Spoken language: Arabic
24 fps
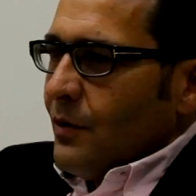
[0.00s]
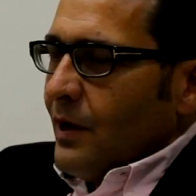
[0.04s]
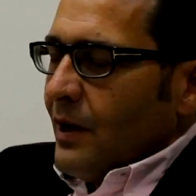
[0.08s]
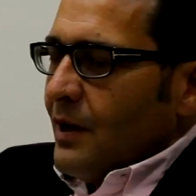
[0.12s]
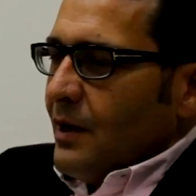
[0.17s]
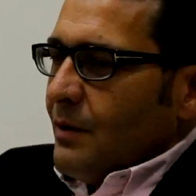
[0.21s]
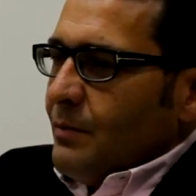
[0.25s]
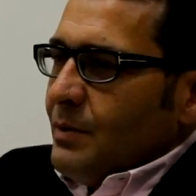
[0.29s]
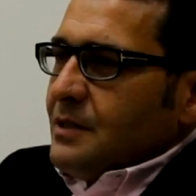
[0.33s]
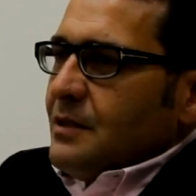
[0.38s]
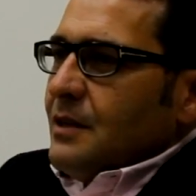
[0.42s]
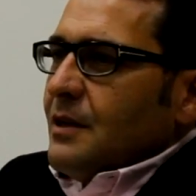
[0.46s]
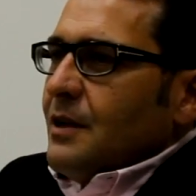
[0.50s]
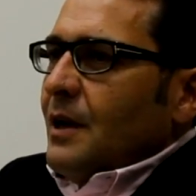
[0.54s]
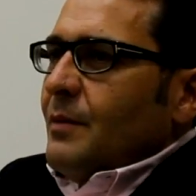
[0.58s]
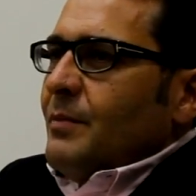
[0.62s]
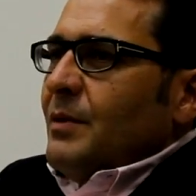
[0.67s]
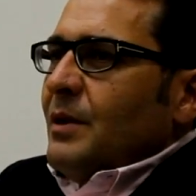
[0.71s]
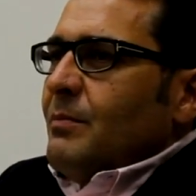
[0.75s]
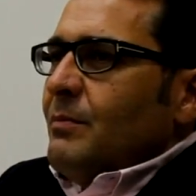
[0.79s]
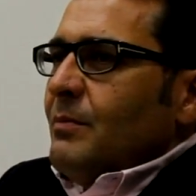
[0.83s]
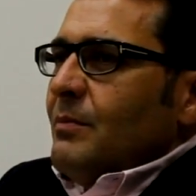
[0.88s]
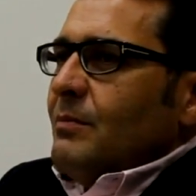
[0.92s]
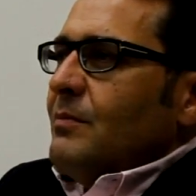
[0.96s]
احنا بس
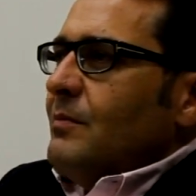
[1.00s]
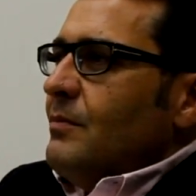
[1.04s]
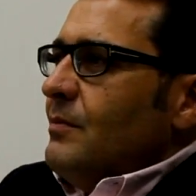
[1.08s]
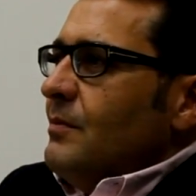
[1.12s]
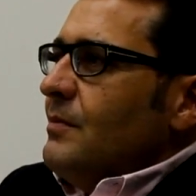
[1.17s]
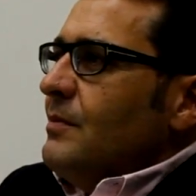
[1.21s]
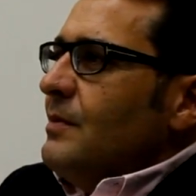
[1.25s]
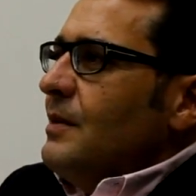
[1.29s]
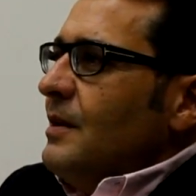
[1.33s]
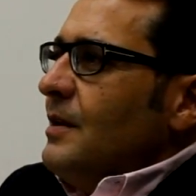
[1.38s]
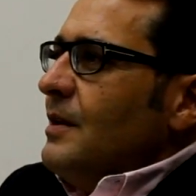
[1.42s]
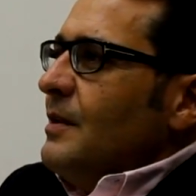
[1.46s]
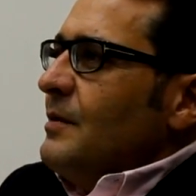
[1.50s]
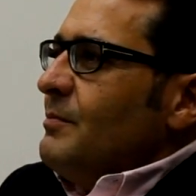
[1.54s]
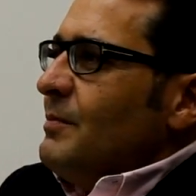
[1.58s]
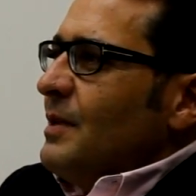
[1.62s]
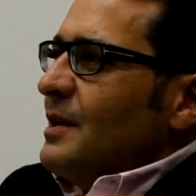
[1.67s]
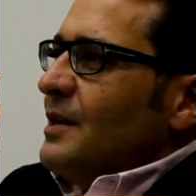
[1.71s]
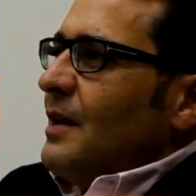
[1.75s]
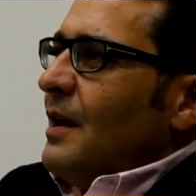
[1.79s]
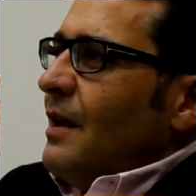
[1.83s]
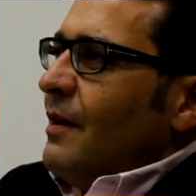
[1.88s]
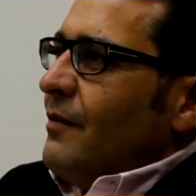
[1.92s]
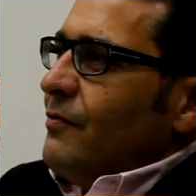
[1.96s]
نعمل
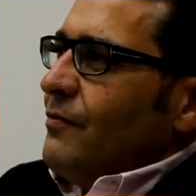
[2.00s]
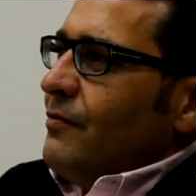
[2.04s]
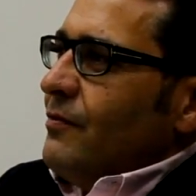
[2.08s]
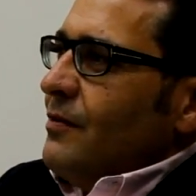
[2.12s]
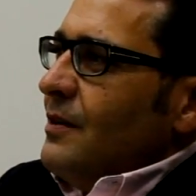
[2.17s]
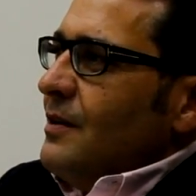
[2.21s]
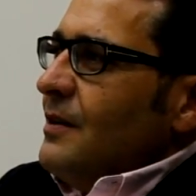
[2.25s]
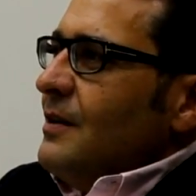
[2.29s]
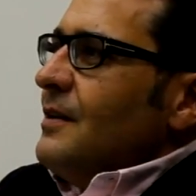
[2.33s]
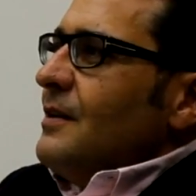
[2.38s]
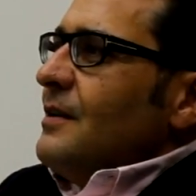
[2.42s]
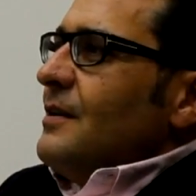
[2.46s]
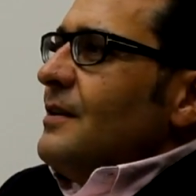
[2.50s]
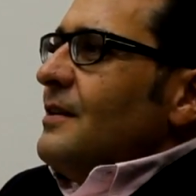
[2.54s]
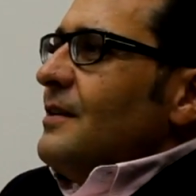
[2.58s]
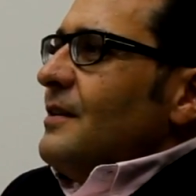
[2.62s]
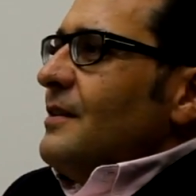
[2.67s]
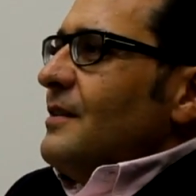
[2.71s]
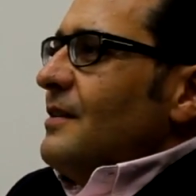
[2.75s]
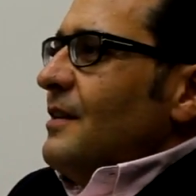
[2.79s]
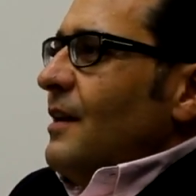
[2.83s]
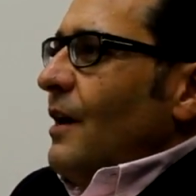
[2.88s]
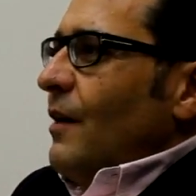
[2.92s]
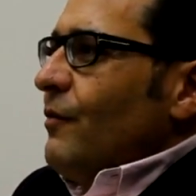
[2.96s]
متحف
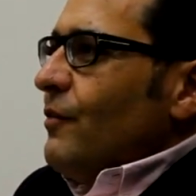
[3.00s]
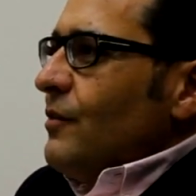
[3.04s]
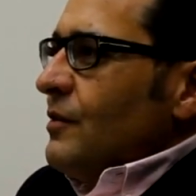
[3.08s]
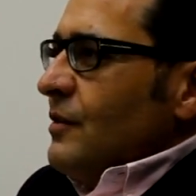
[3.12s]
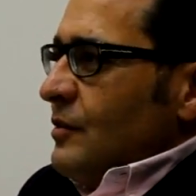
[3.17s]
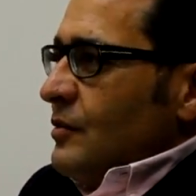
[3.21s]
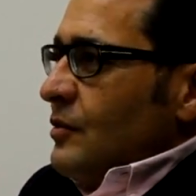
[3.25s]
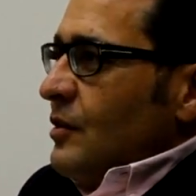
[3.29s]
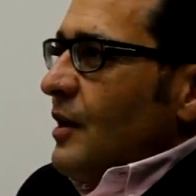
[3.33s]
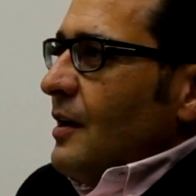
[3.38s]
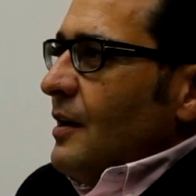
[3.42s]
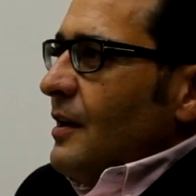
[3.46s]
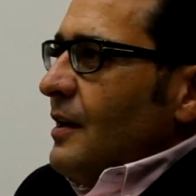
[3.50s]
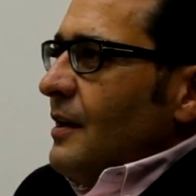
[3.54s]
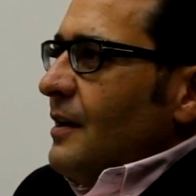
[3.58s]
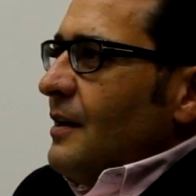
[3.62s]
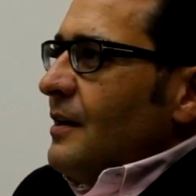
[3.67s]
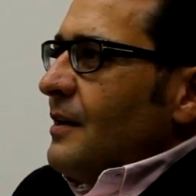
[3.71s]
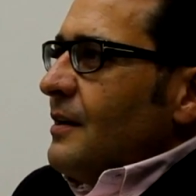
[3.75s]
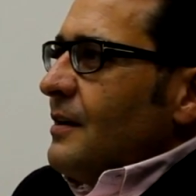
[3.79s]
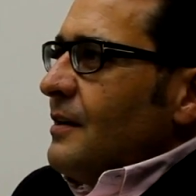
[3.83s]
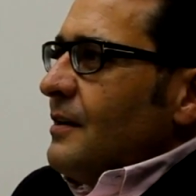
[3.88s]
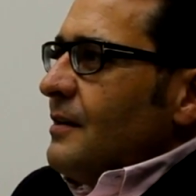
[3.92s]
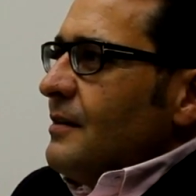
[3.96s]
يحفظ
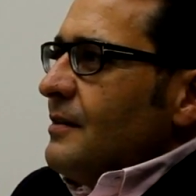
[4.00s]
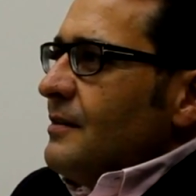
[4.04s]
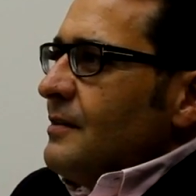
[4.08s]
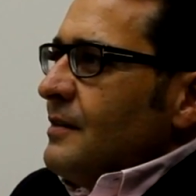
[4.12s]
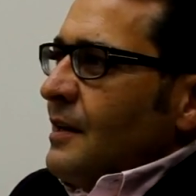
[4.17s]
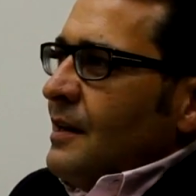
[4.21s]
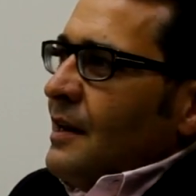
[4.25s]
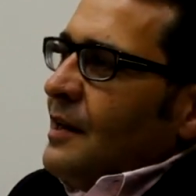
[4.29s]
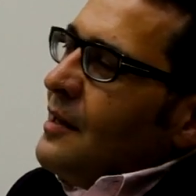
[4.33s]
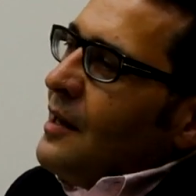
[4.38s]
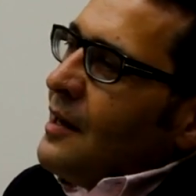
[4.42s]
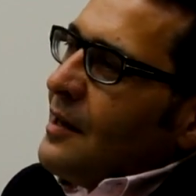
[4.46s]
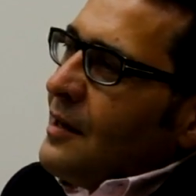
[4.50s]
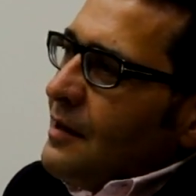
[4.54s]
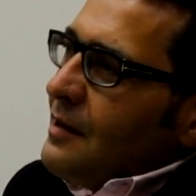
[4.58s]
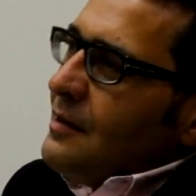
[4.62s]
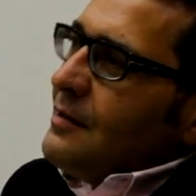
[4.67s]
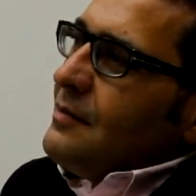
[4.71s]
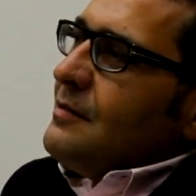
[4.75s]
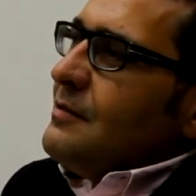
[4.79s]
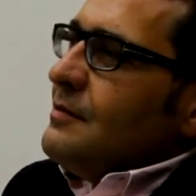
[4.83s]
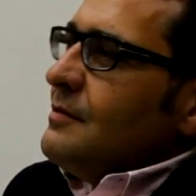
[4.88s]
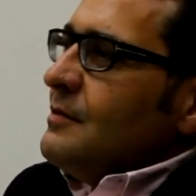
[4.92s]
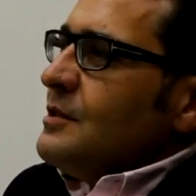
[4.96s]
التاريخ يعني هذاك
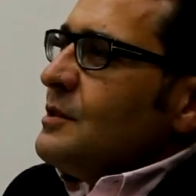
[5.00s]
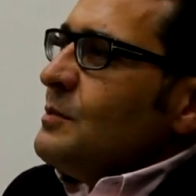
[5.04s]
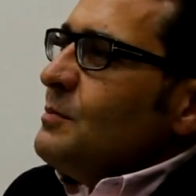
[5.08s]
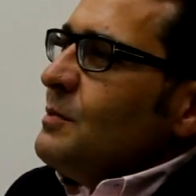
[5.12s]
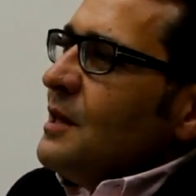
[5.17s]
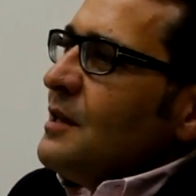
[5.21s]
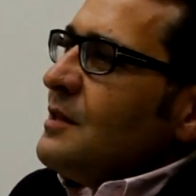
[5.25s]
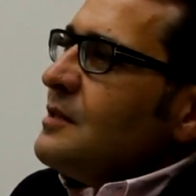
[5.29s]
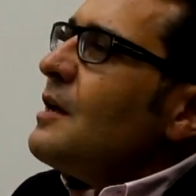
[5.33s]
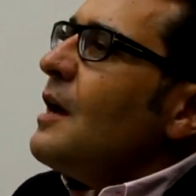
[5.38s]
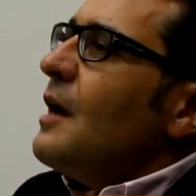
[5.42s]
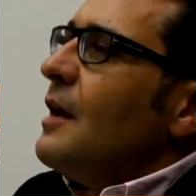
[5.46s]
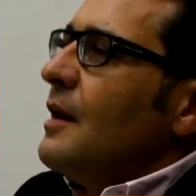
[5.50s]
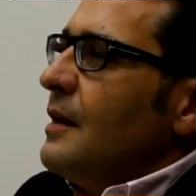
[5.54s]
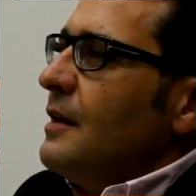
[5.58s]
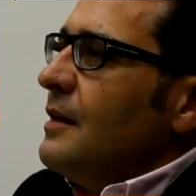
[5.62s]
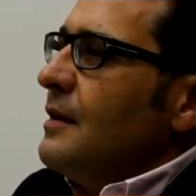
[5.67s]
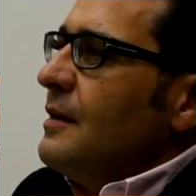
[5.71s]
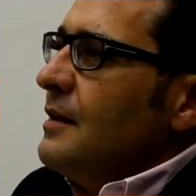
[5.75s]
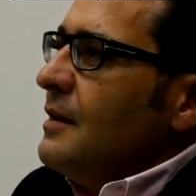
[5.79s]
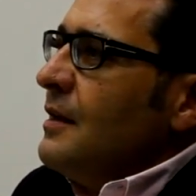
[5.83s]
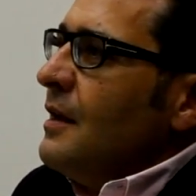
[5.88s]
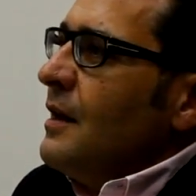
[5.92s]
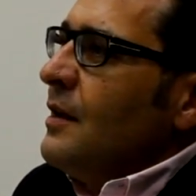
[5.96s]
نسبيا سهله
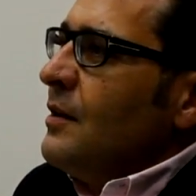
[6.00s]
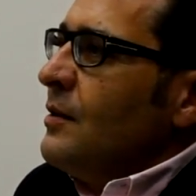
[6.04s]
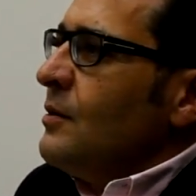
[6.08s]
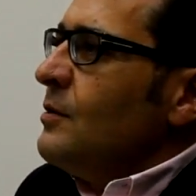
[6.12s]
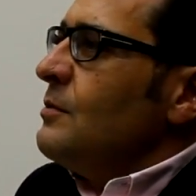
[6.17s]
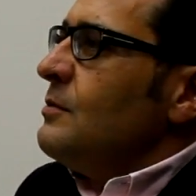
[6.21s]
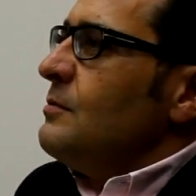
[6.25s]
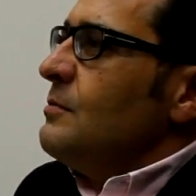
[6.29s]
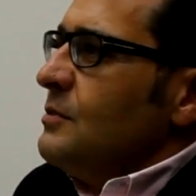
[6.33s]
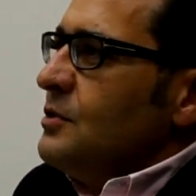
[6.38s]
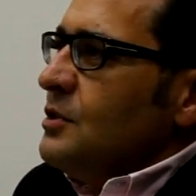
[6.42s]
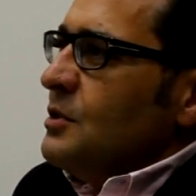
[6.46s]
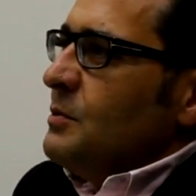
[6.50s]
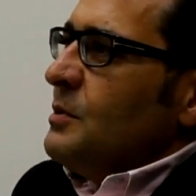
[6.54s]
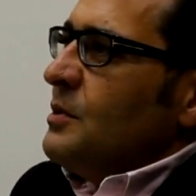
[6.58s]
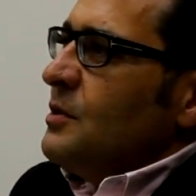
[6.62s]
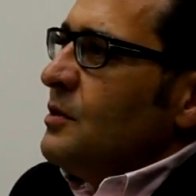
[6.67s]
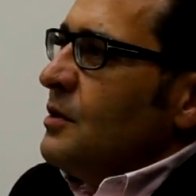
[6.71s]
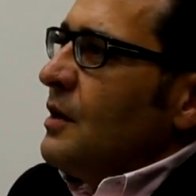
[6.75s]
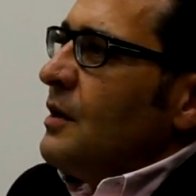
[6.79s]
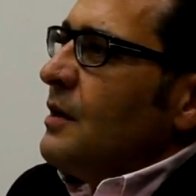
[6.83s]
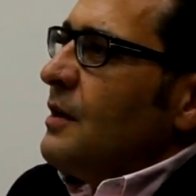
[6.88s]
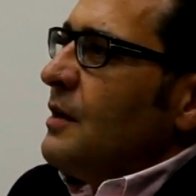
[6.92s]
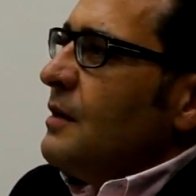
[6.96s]
لانه بتجيب
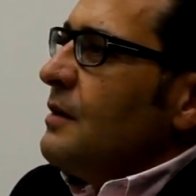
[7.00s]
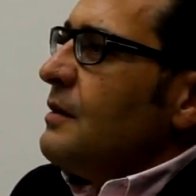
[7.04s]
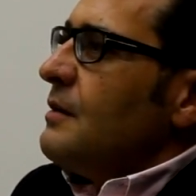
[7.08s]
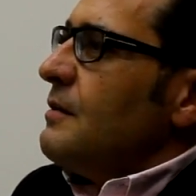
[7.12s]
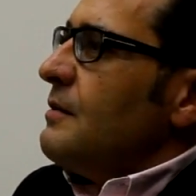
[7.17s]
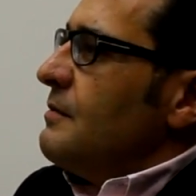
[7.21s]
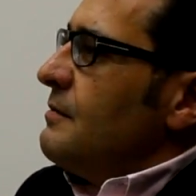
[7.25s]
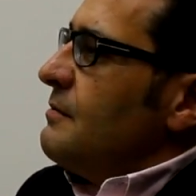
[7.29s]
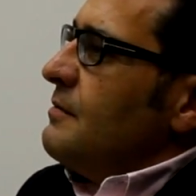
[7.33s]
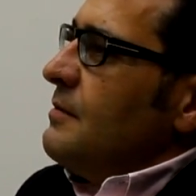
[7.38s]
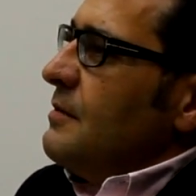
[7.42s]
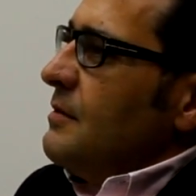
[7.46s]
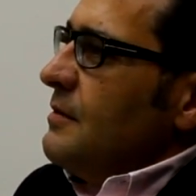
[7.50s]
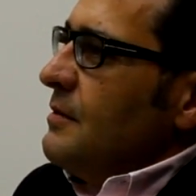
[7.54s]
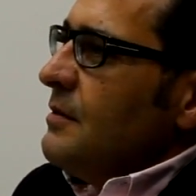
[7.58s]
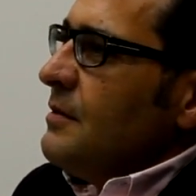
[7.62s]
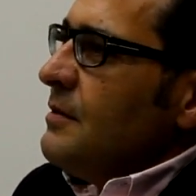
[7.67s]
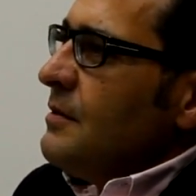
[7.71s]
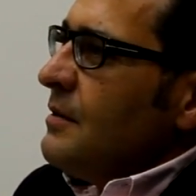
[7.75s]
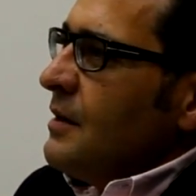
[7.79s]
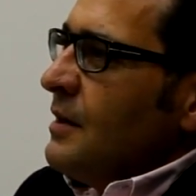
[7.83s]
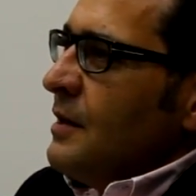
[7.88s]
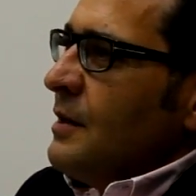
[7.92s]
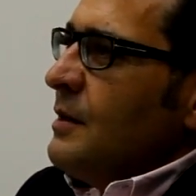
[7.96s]
التاريخ
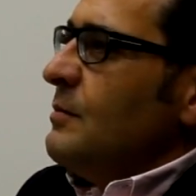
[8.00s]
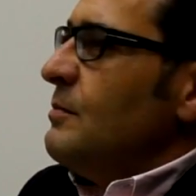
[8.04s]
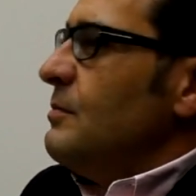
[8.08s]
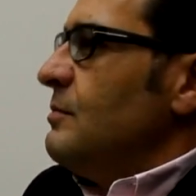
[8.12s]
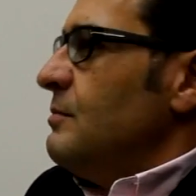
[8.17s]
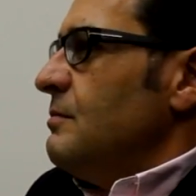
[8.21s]
اوكي